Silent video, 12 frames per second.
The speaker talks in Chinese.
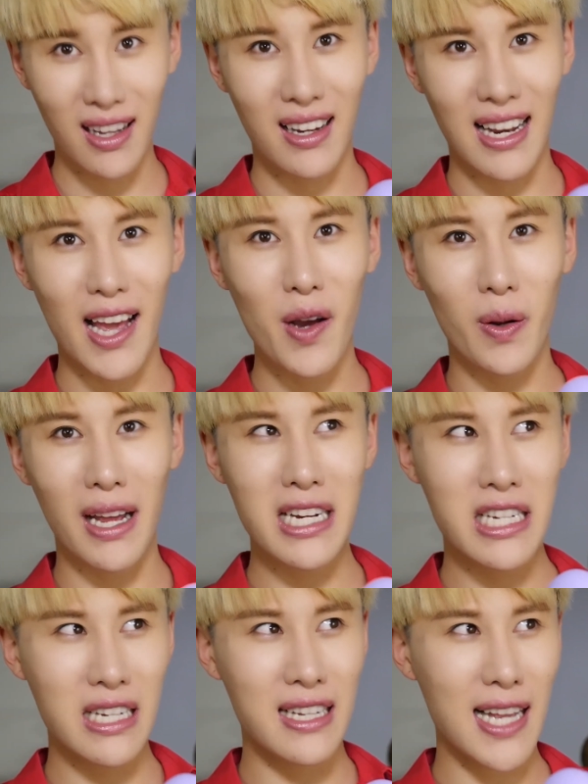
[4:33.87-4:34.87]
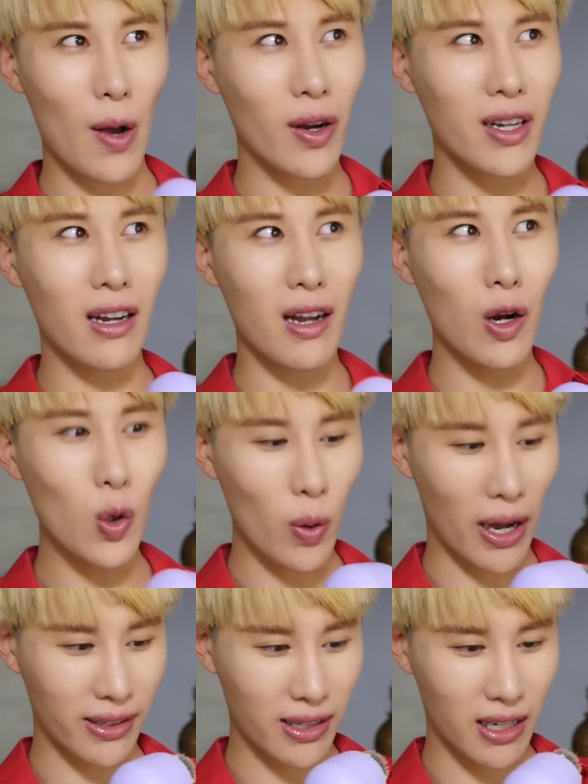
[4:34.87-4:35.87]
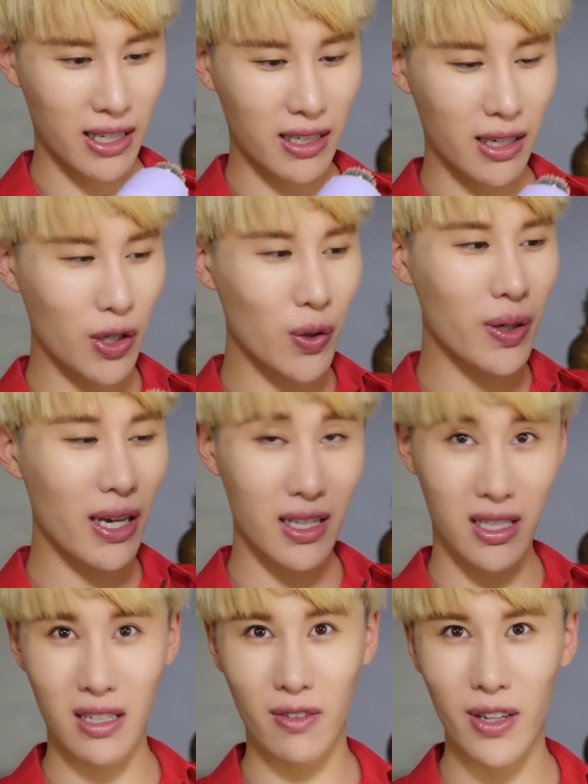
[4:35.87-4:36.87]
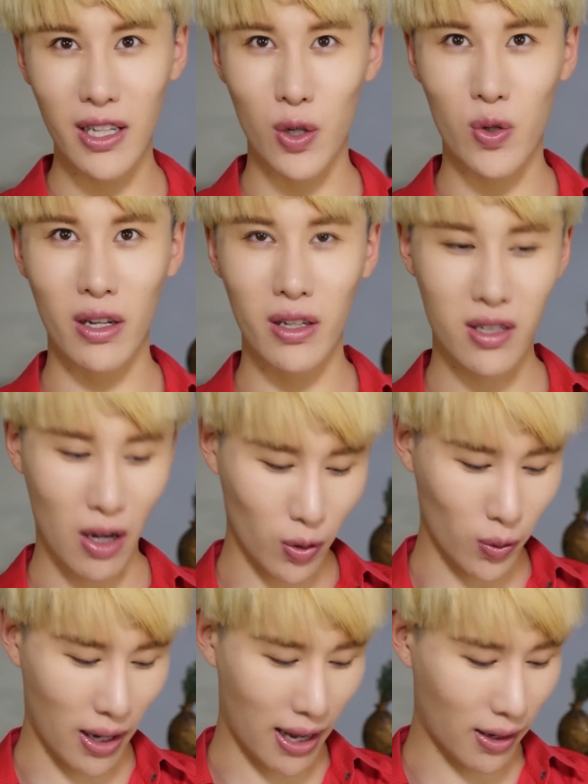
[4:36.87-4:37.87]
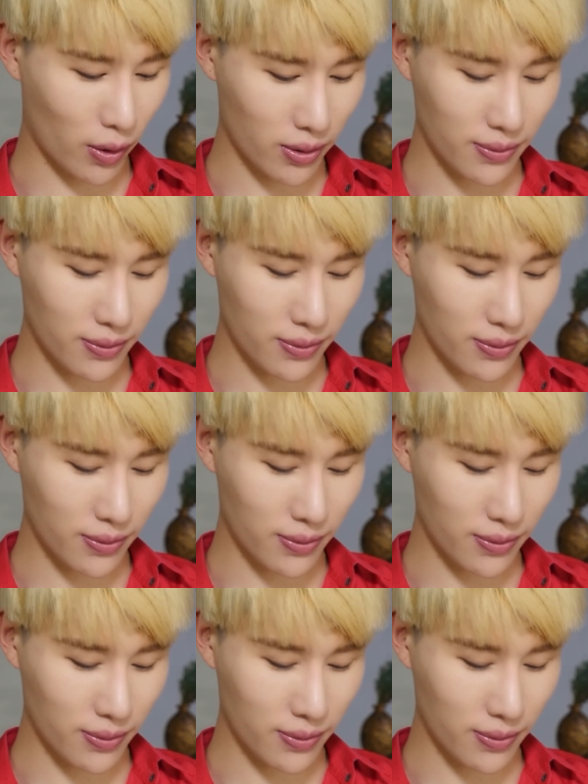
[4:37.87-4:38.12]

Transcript: 来，我来试一下我刚刚录完的一个 UKS i 粉底霜的效果啊！